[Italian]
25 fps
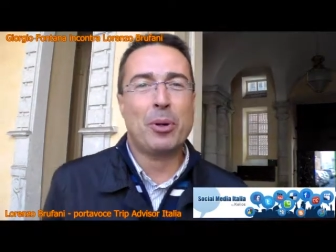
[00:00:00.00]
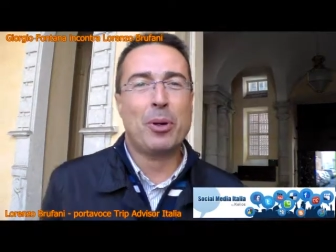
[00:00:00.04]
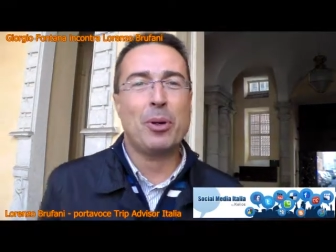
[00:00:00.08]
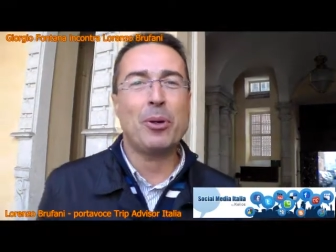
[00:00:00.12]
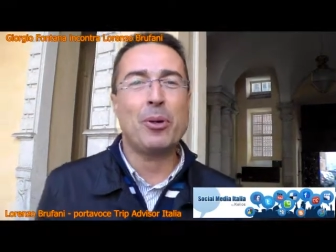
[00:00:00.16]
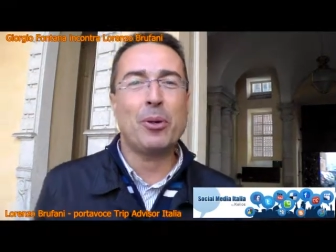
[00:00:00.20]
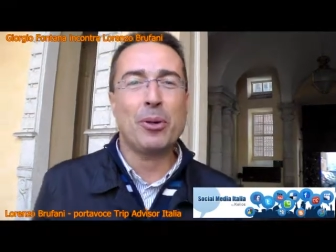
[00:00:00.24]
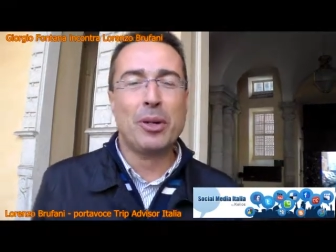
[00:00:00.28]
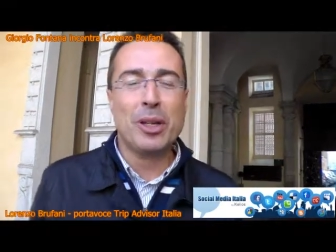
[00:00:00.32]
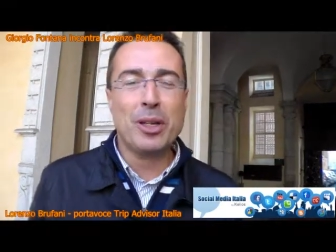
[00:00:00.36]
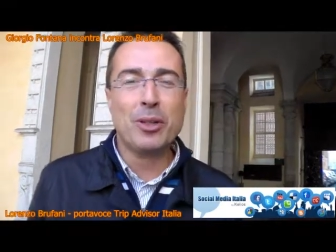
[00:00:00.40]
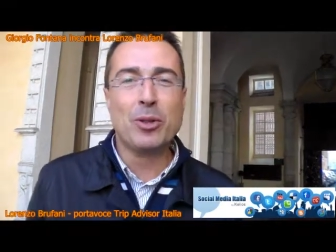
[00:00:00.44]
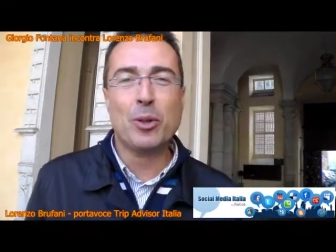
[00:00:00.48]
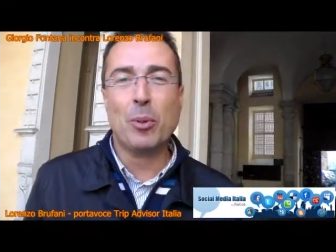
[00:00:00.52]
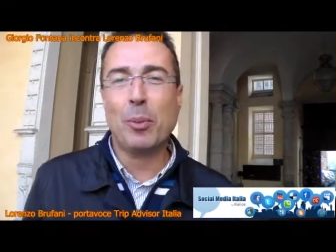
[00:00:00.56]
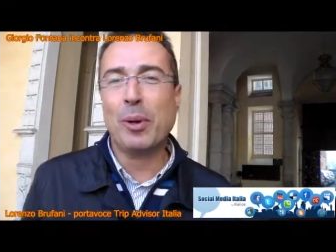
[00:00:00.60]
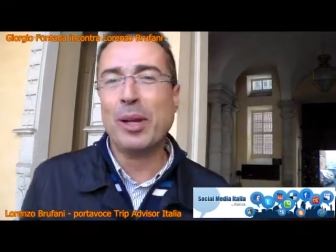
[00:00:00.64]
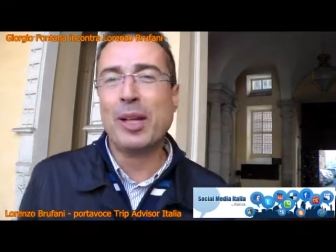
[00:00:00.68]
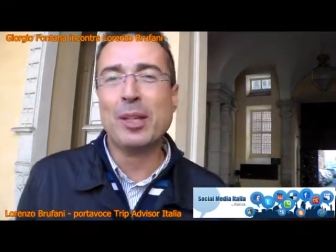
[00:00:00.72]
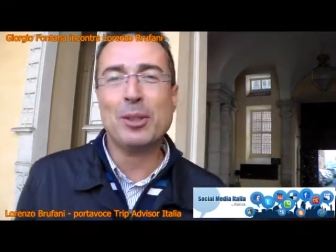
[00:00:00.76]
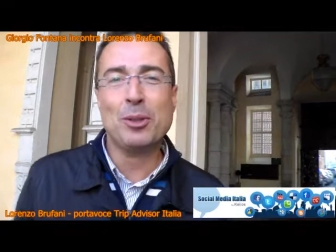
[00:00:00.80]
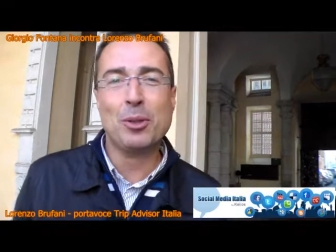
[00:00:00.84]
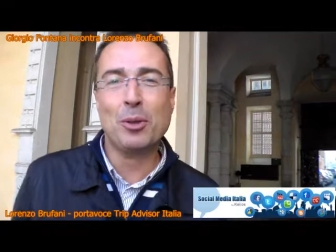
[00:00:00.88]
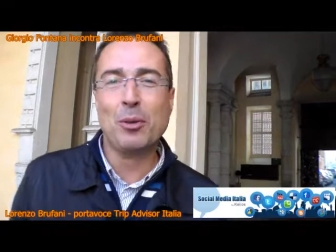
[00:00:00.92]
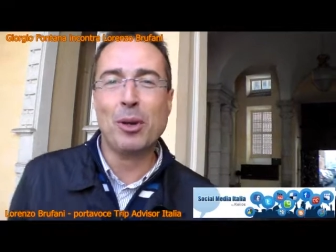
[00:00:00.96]
però non riesco
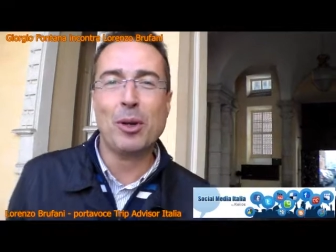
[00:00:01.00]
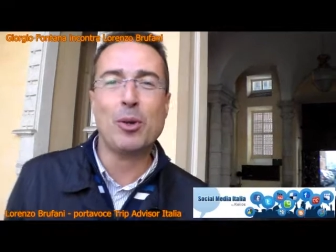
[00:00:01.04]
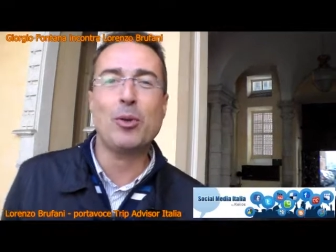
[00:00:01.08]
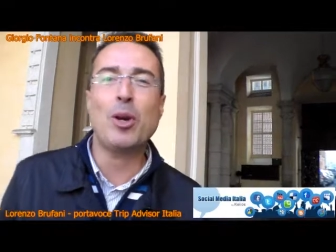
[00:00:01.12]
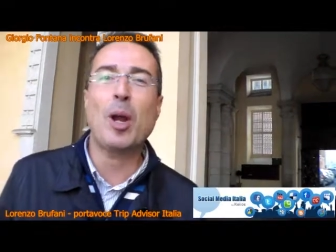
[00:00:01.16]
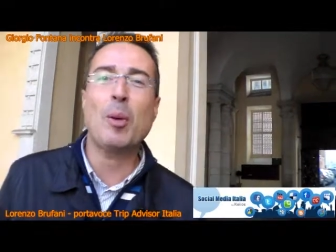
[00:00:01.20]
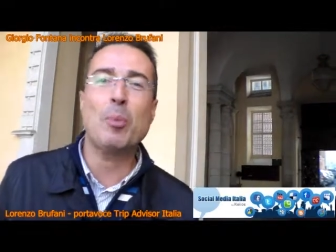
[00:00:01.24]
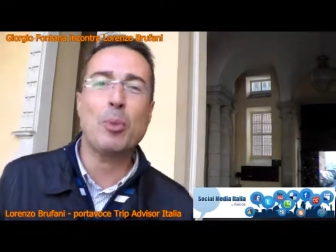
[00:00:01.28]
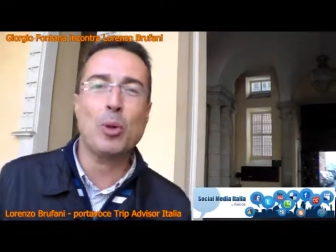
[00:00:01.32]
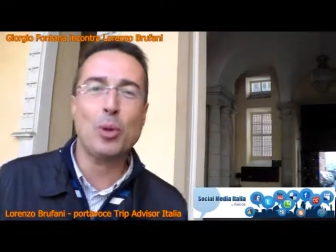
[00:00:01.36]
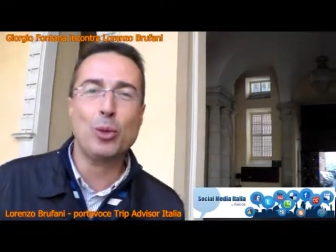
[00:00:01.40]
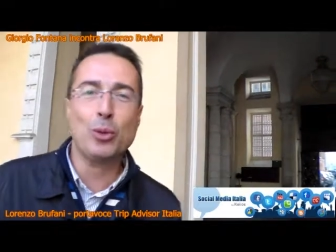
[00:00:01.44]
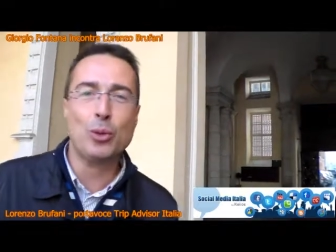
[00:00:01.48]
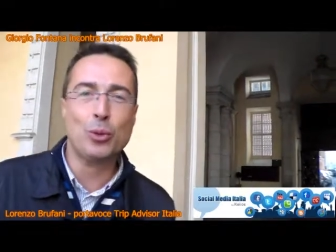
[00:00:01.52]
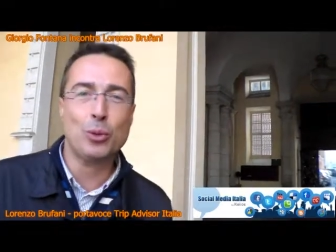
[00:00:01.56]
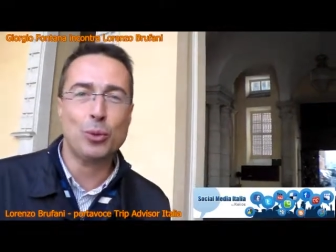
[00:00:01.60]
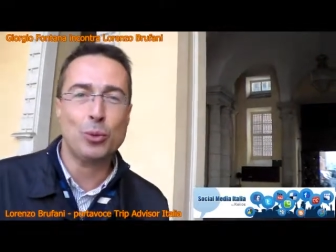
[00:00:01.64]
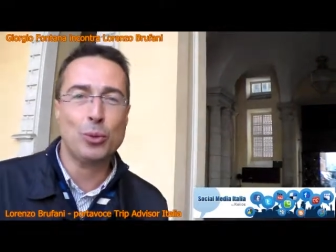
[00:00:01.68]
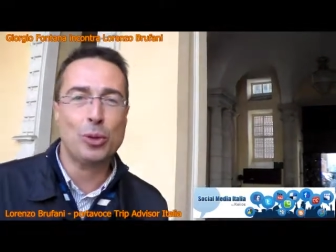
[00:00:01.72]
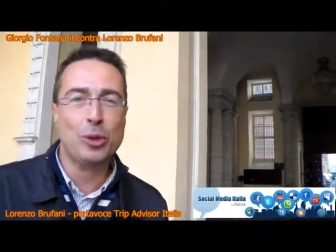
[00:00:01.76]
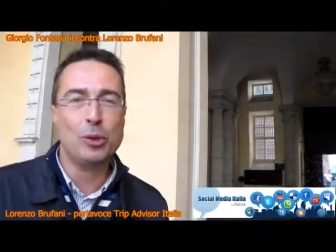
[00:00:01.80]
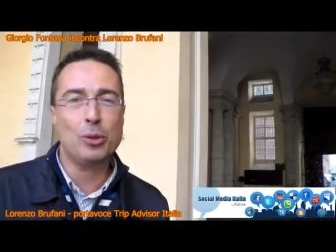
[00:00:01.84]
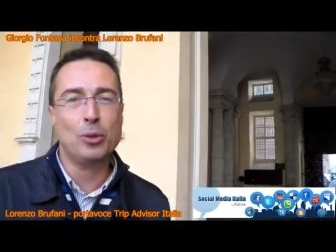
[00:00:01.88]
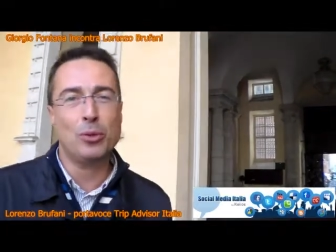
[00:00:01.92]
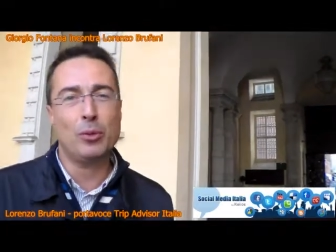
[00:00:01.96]
mai a trovare una
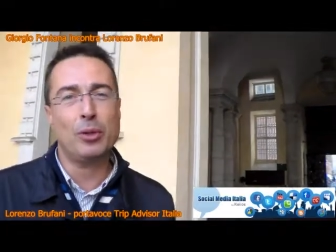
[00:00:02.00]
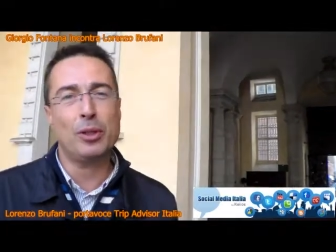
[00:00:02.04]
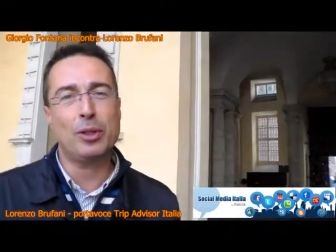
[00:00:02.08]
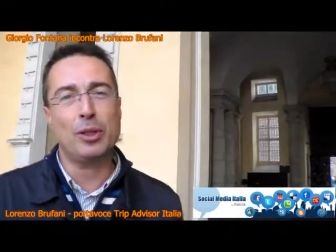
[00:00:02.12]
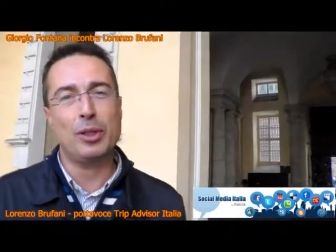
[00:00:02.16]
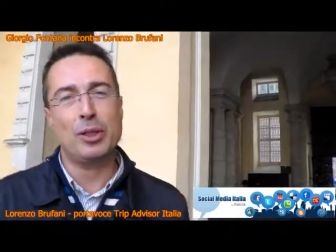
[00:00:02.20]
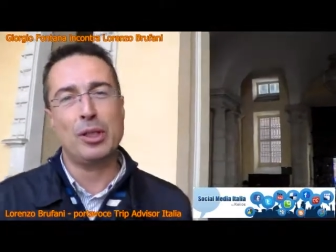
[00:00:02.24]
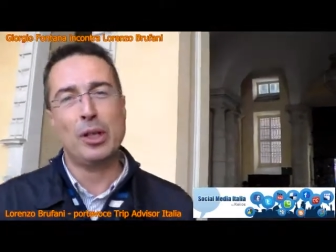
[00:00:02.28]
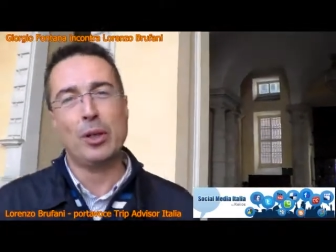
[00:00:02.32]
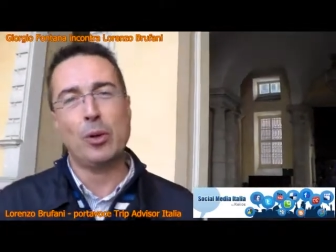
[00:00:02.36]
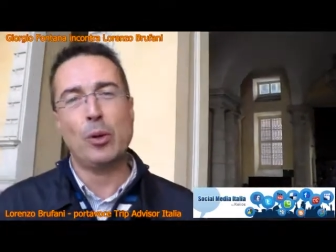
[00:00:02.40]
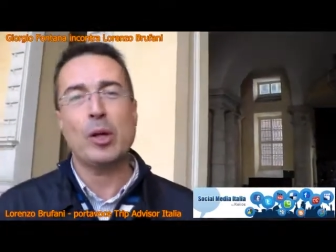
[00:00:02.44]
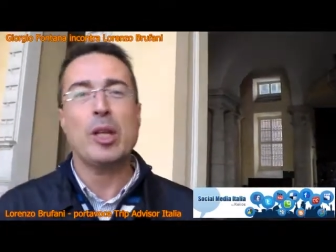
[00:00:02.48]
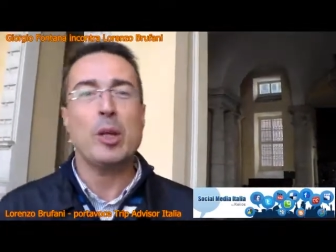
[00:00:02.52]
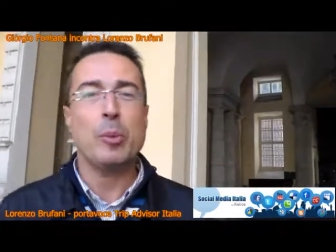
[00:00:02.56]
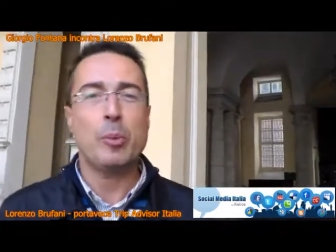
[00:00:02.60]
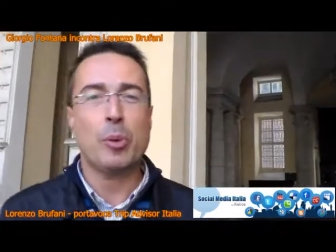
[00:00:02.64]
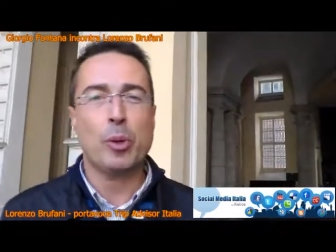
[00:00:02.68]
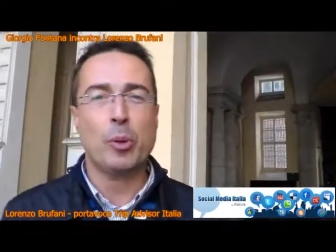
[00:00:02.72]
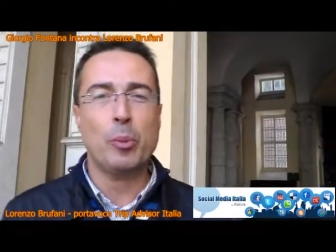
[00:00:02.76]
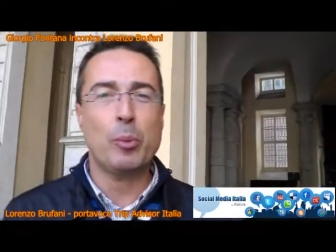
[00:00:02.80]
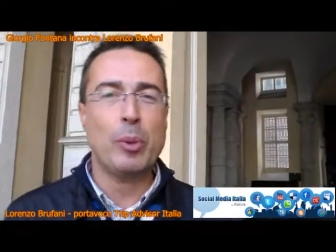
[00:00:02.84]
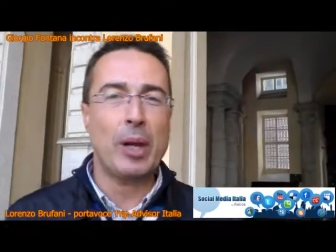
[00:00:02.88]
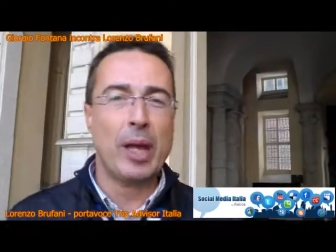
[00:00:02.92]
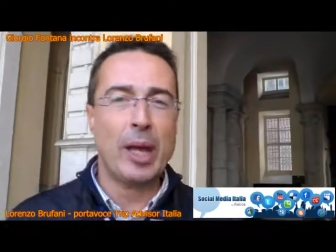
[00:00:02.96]
brochure dove ci siano
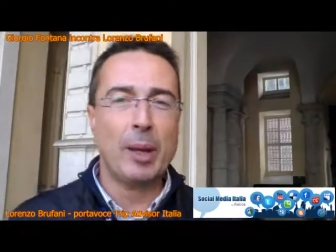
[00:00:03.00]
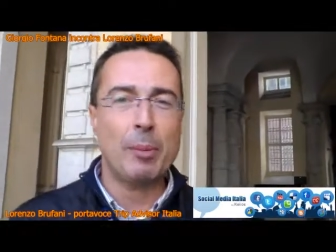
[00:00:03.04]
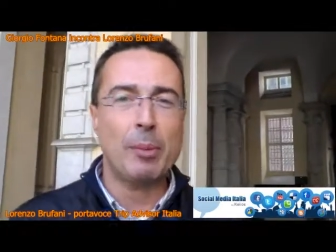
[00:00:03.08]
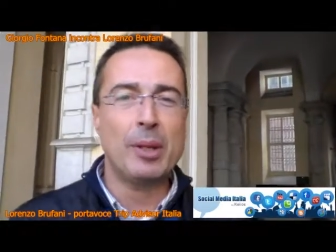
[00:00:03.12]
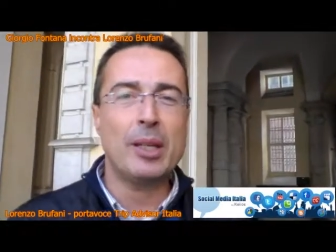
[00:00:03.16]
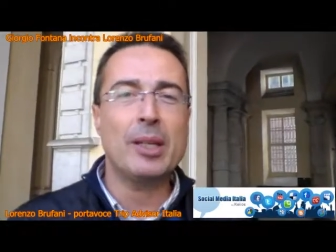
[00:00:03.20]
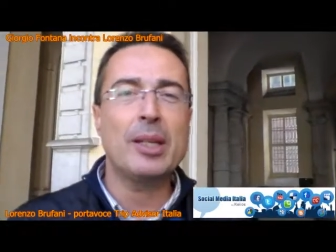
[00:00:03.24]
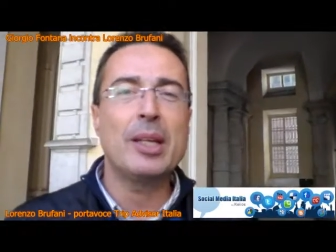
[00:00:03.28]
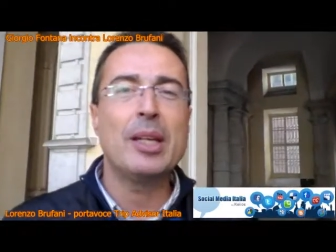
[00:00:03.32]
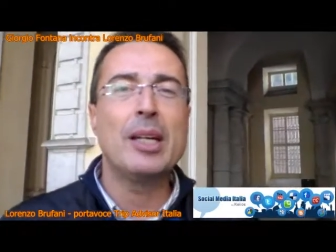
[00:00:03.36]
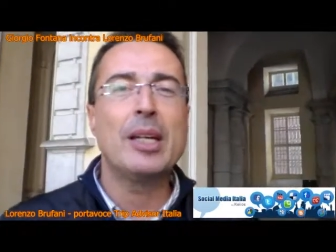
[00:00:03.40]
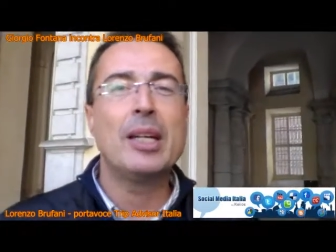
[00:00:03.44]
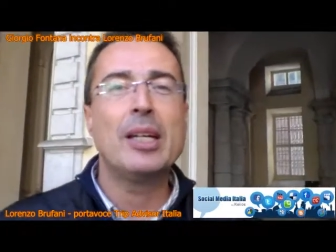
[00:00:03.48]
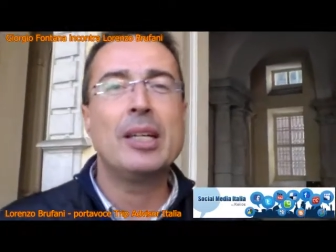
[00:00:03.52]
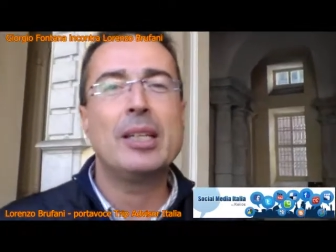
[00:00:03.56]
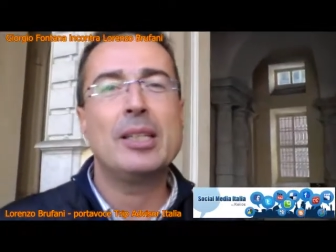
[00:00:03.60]
i problemi